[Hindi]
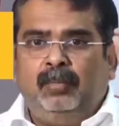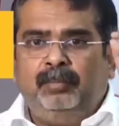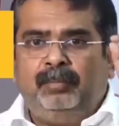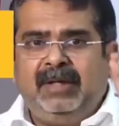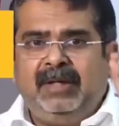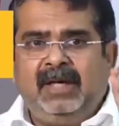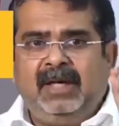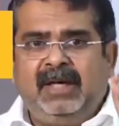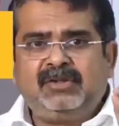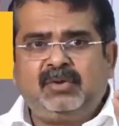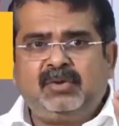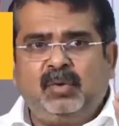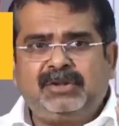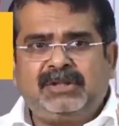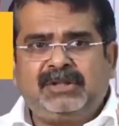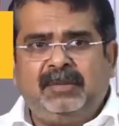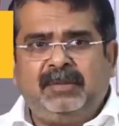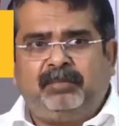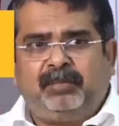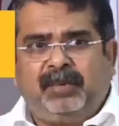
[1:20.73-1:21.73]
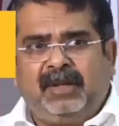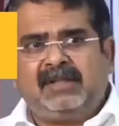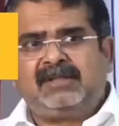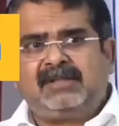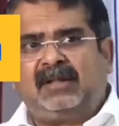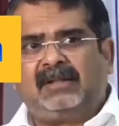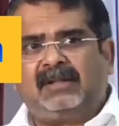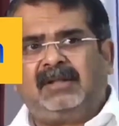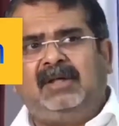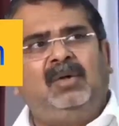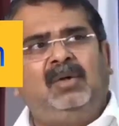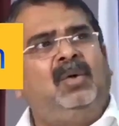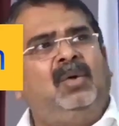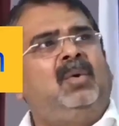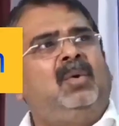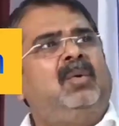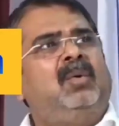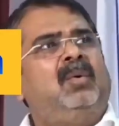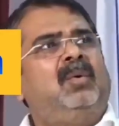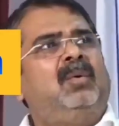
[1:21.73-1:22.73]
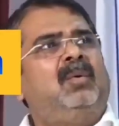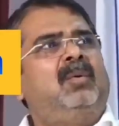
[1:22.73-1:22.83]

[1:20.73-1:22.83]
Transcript: तुम बिना सोचे पढ़ सकते हो